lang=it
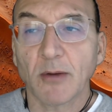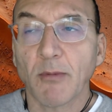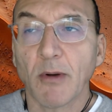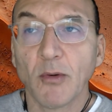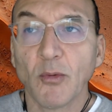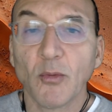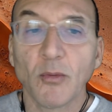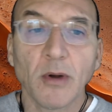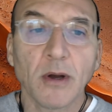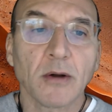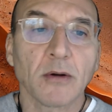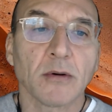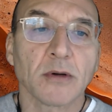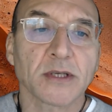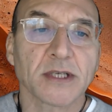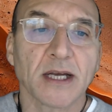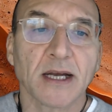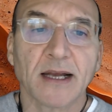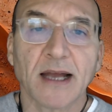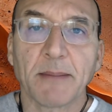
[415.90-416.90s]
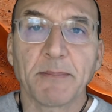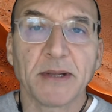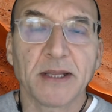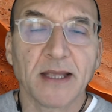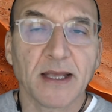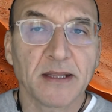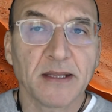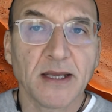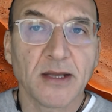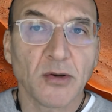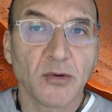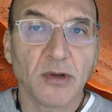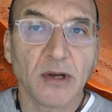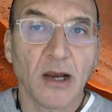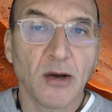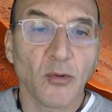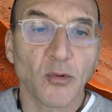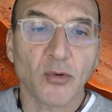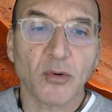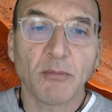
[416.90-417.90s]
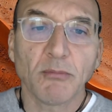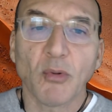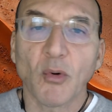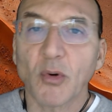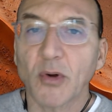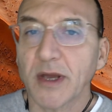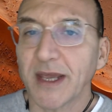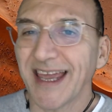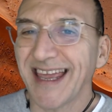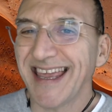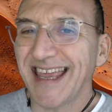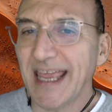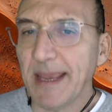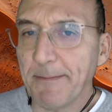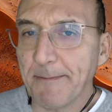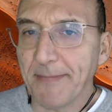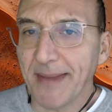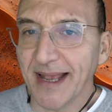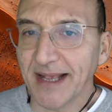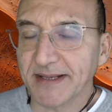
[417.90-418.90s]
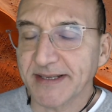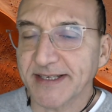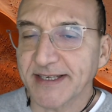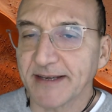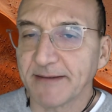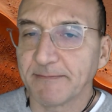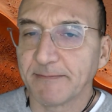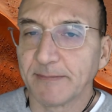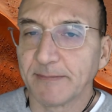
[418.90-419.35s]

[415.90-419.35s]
qualunque cosa capiti a tiro delle loro bocche immense.